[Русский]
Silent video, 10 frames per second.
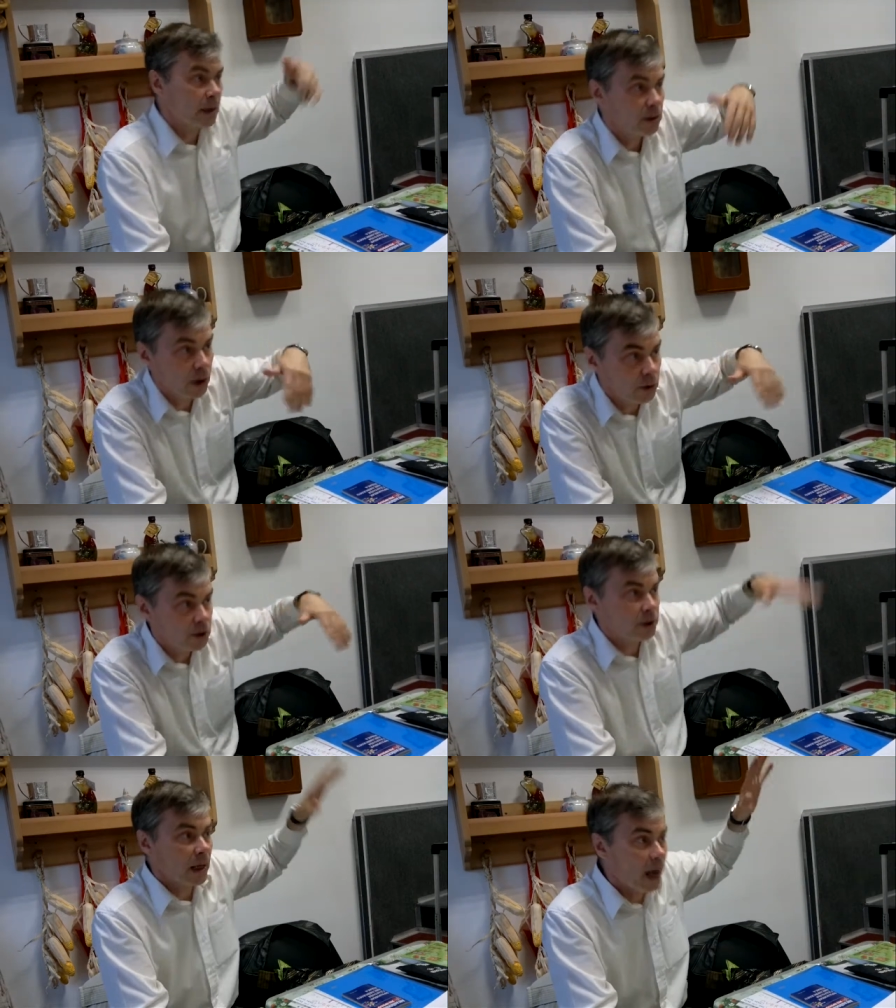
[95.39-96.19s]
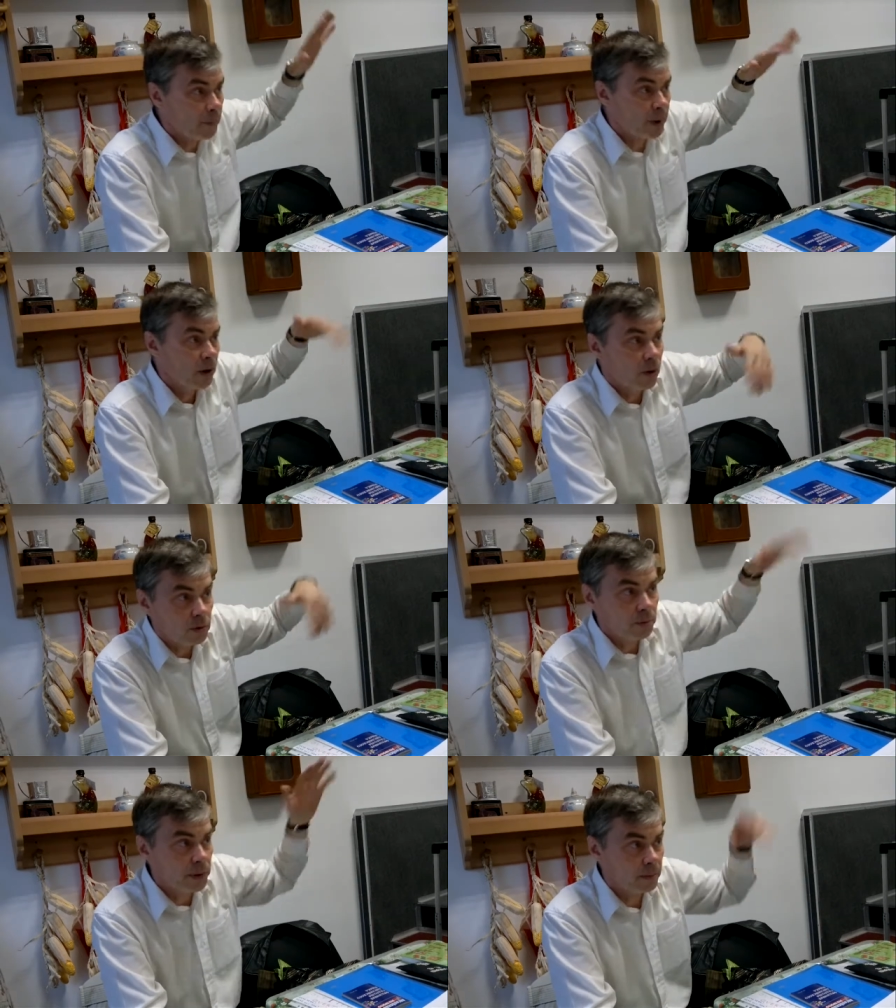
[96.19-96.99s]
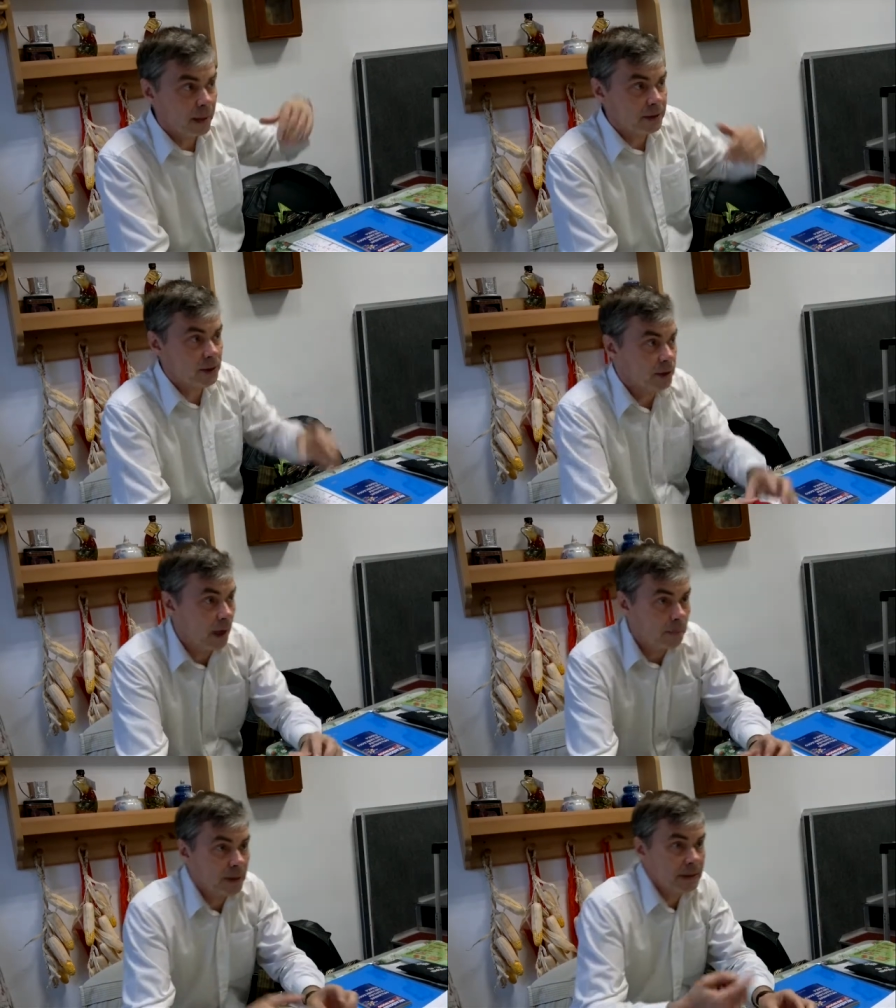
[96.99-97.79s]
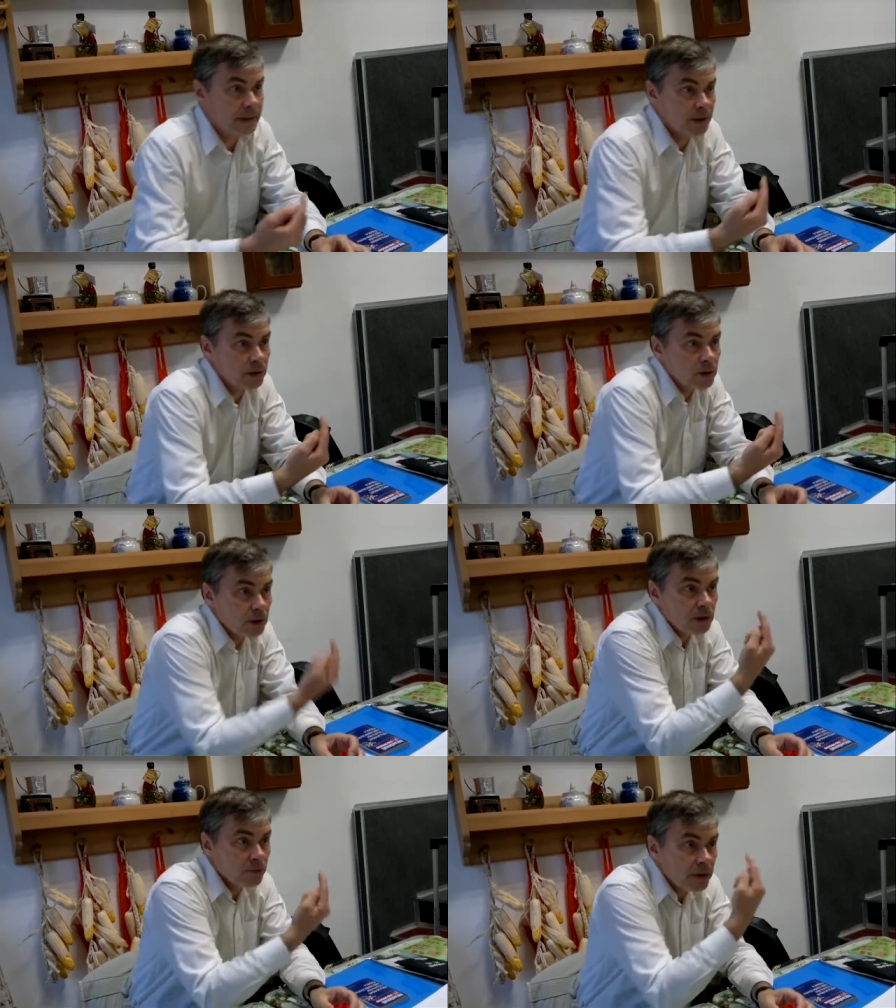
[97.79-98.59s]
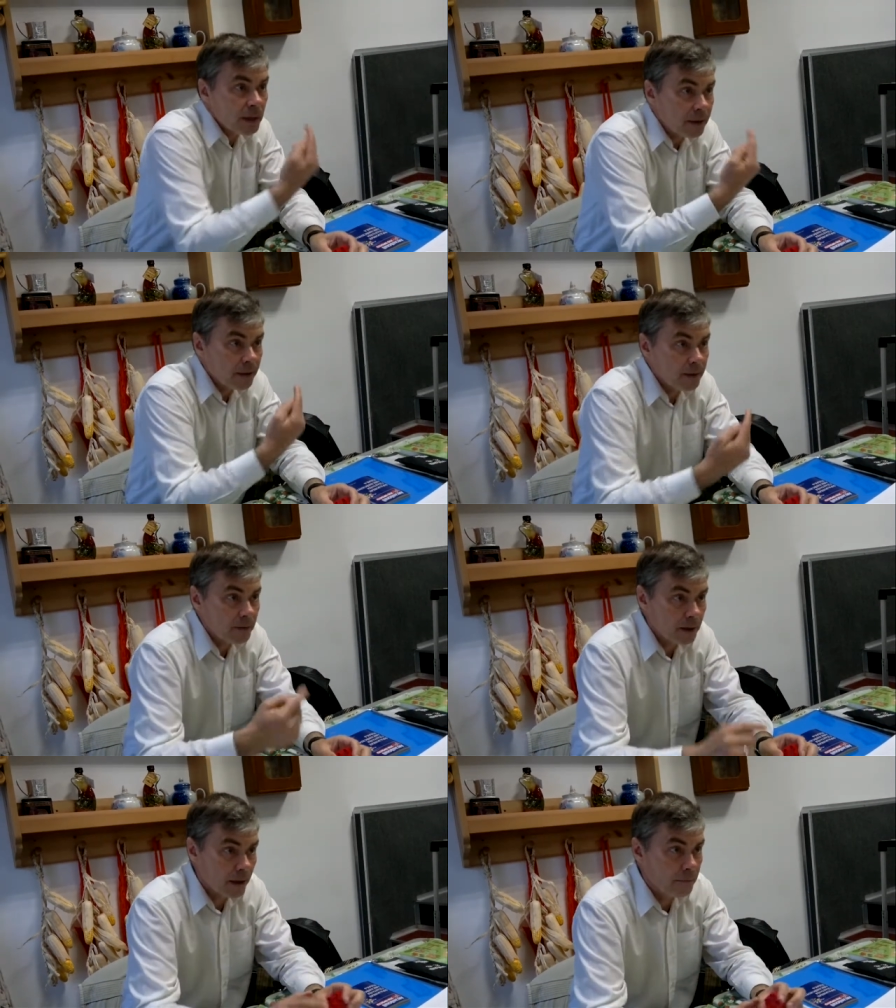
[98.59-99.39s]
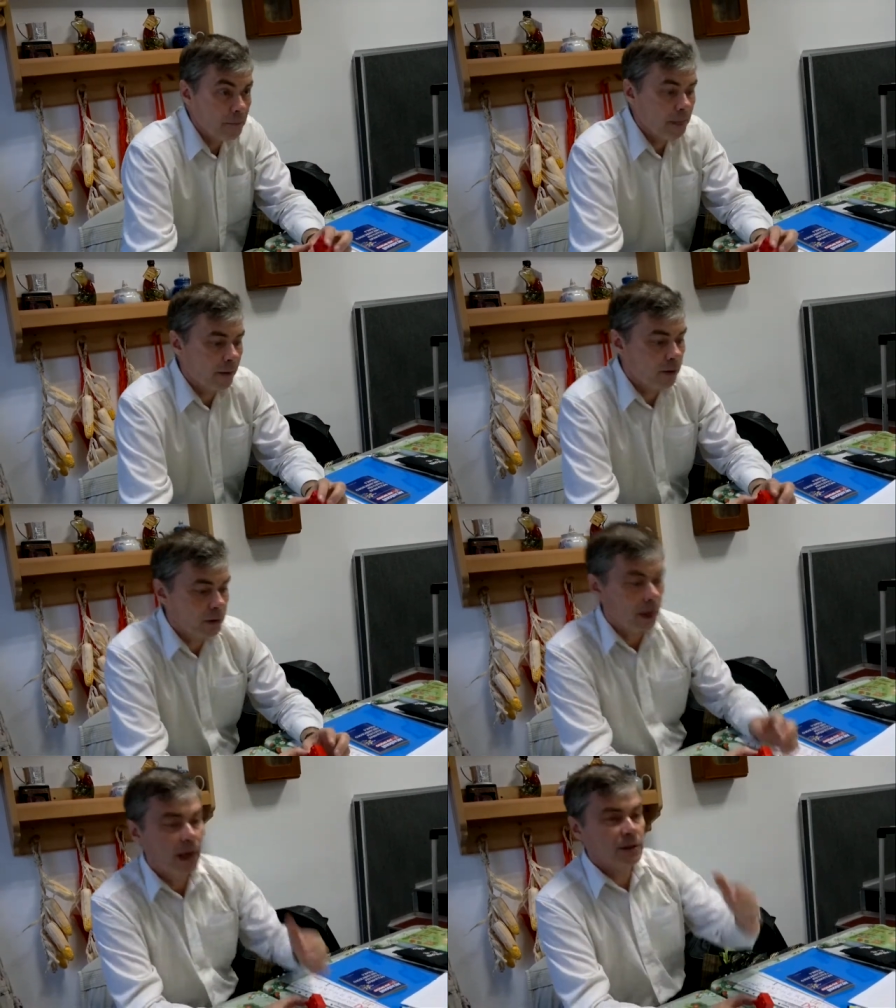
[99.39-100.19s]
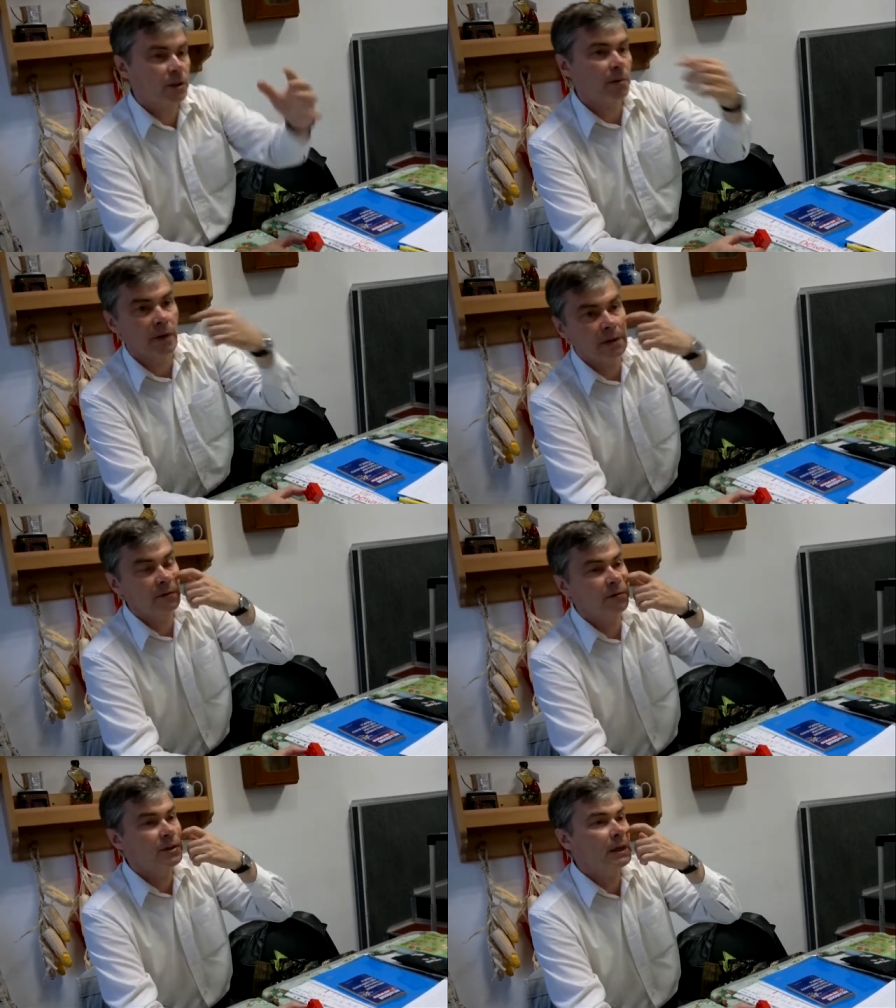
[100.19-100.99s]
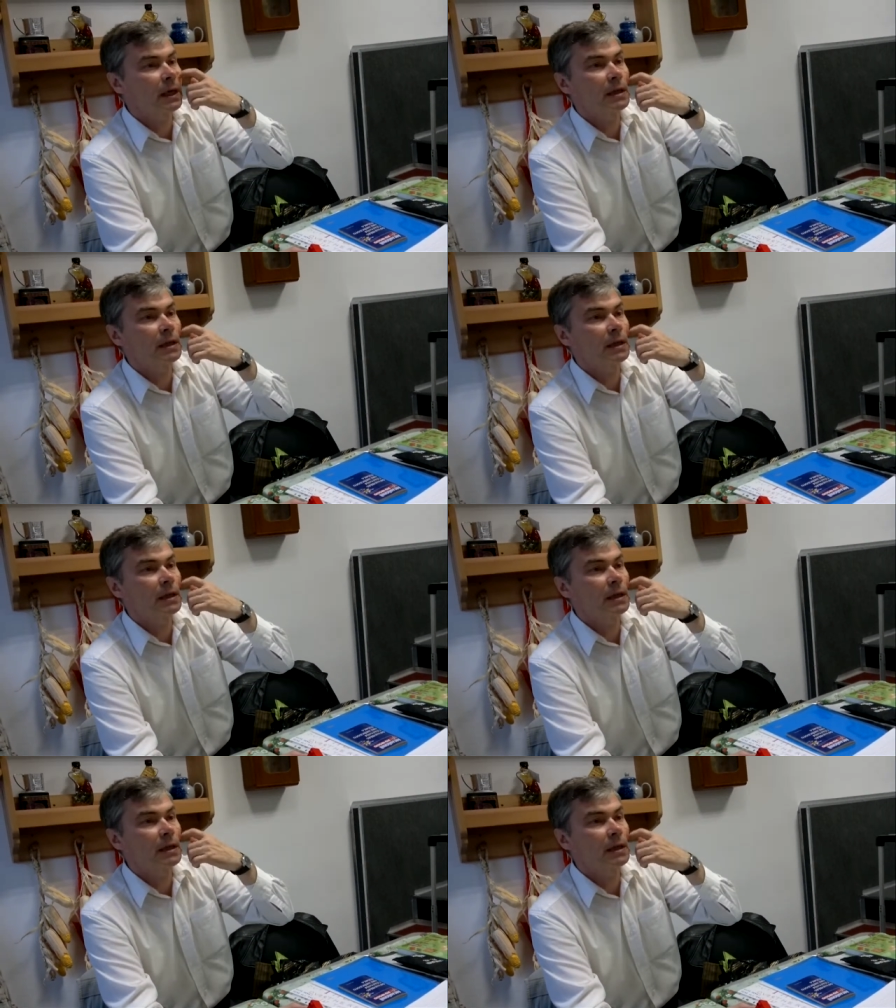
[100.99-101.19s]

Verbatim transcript: Так он слышит up, он понимает, значит, up это значит идти вверх, да, вот. А зачем квантовая физика?